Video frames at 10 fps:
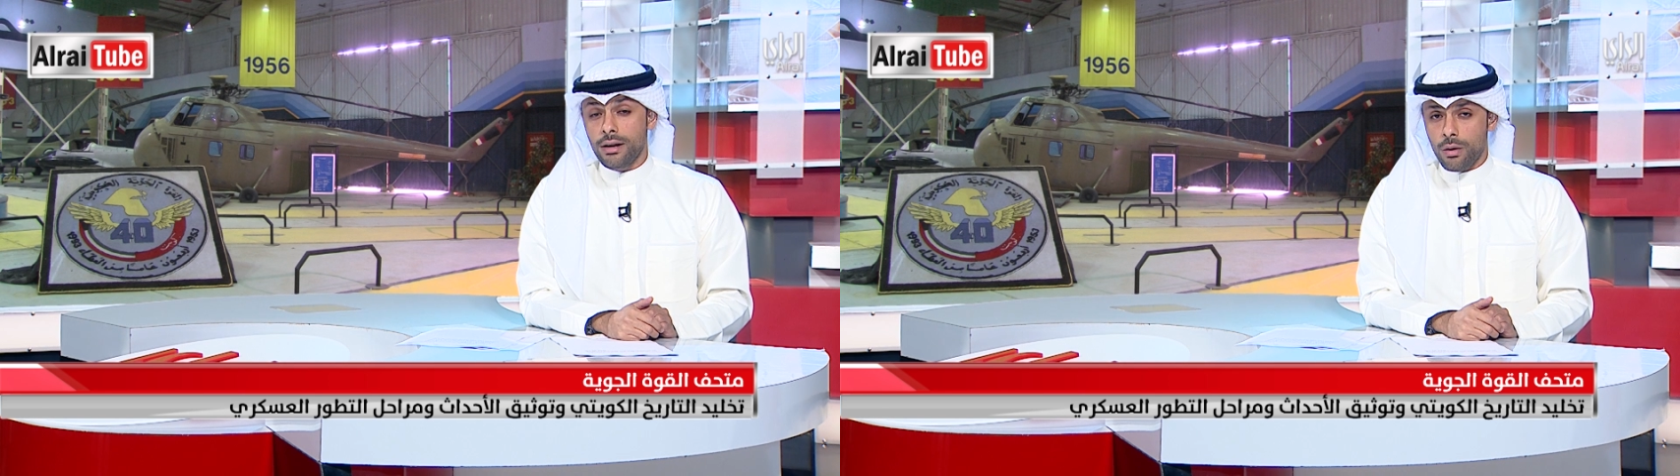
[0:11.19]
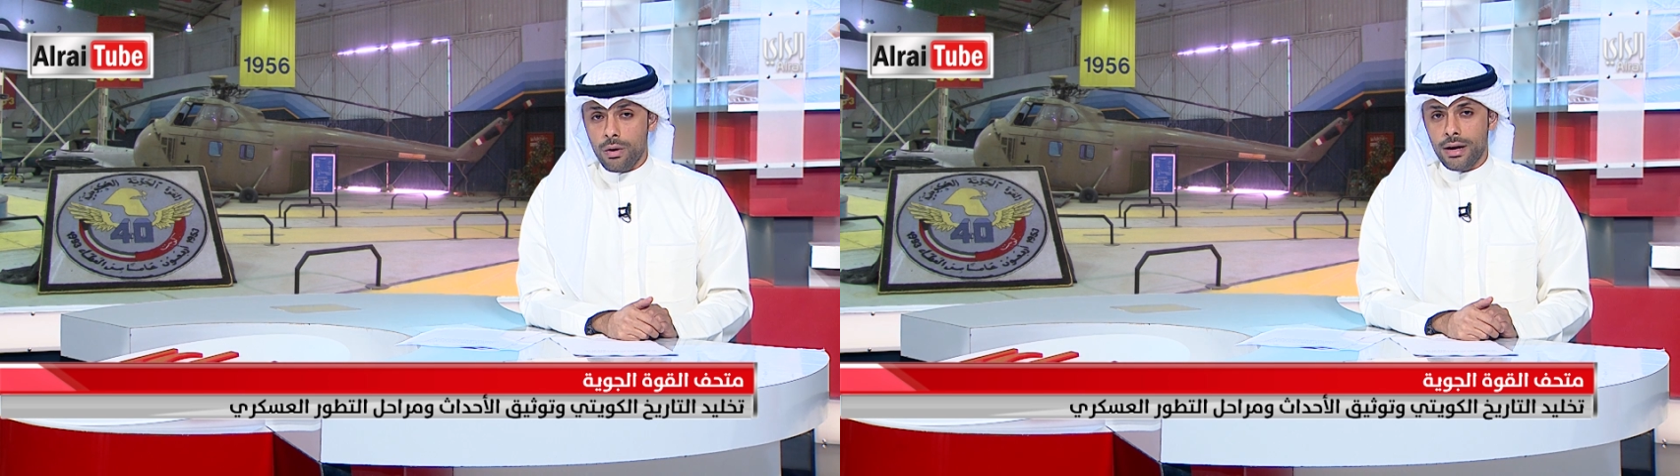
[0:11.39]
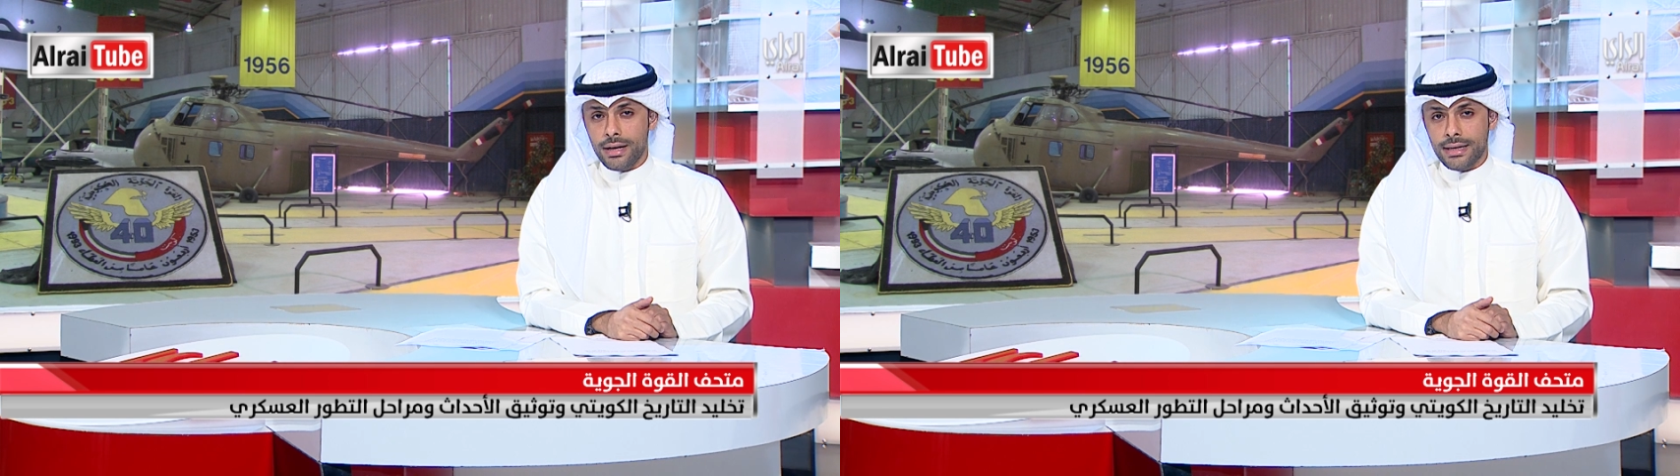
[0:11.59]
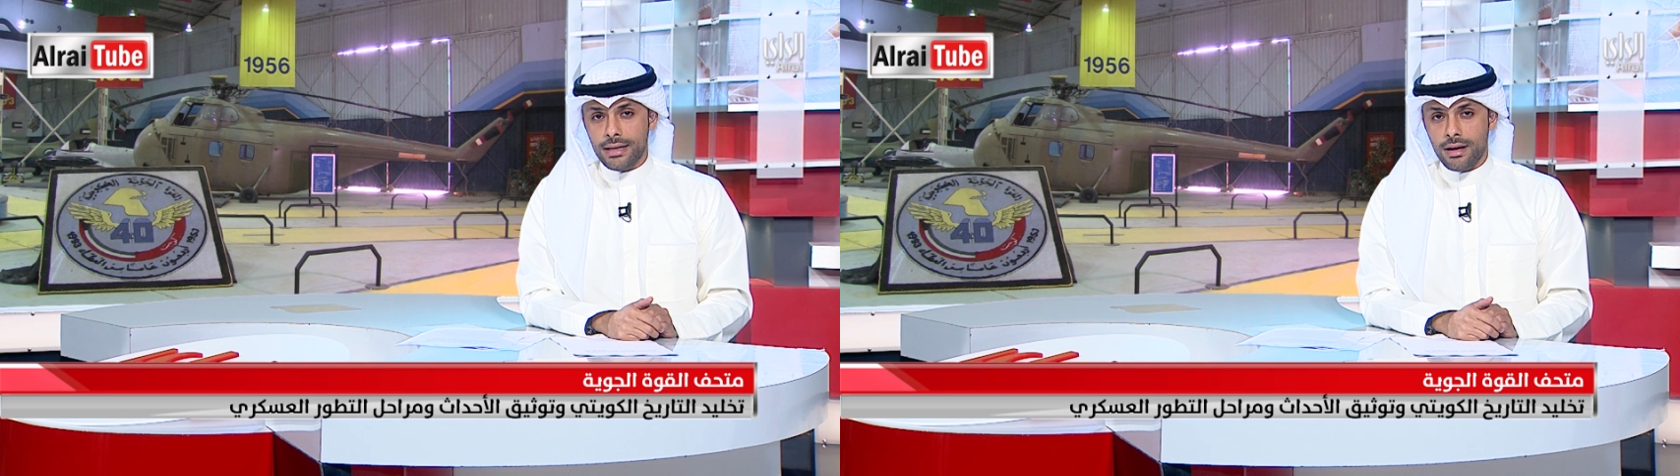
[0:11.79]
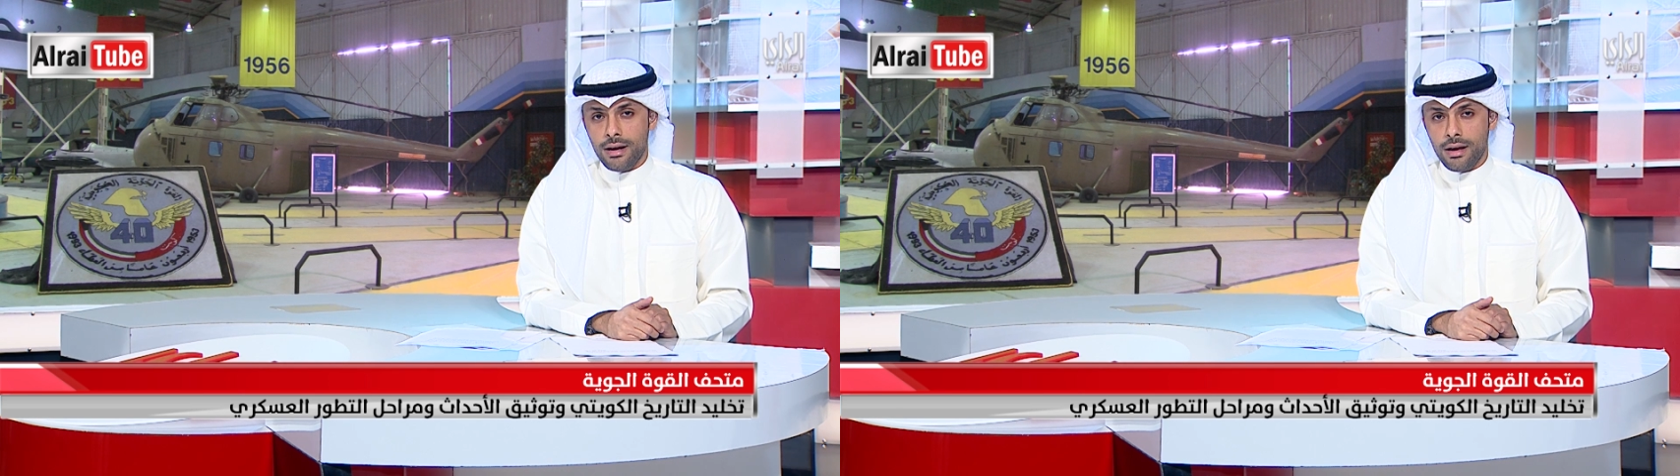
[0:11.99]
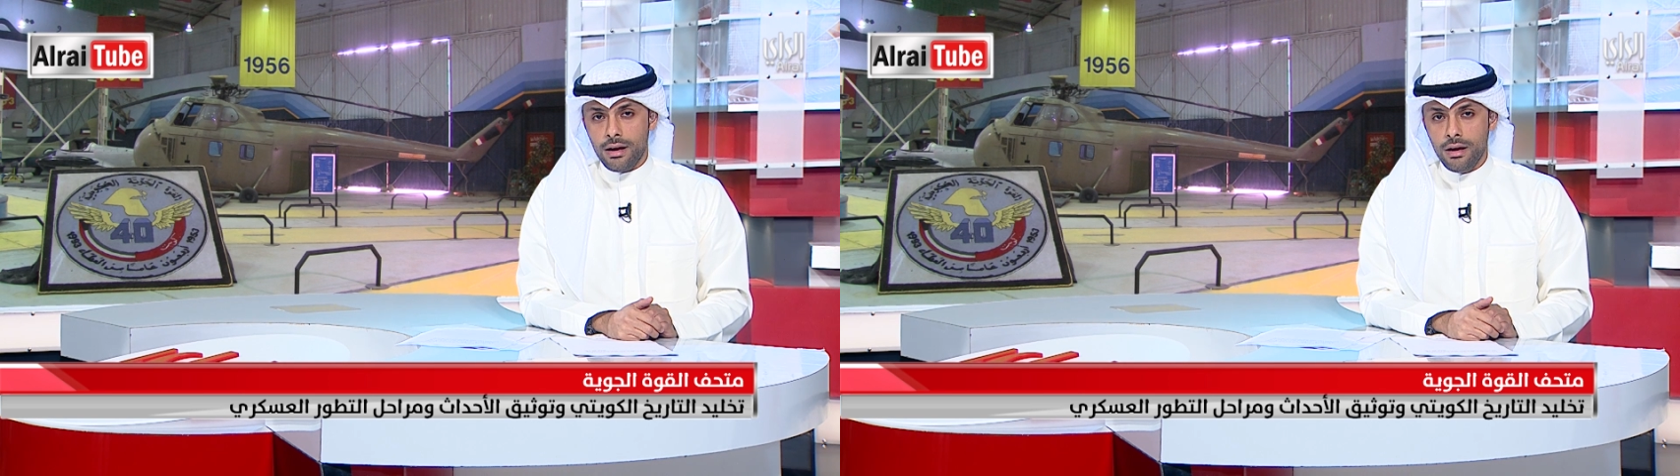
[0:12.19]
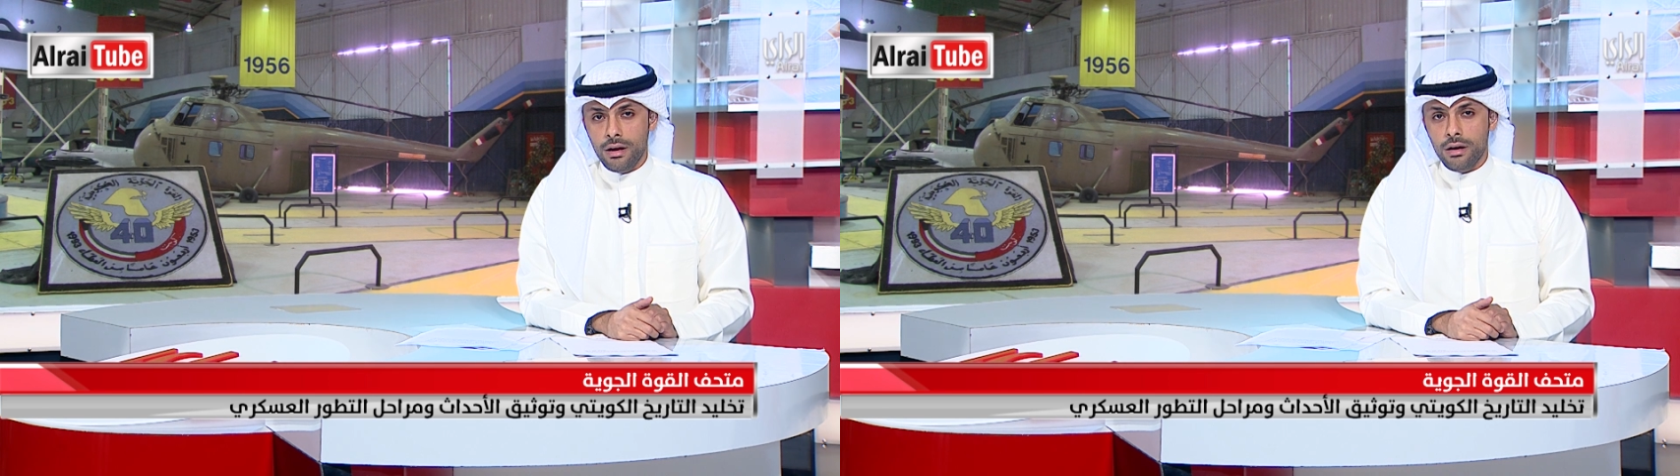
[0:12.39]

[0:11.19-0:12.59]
الأوائل خلال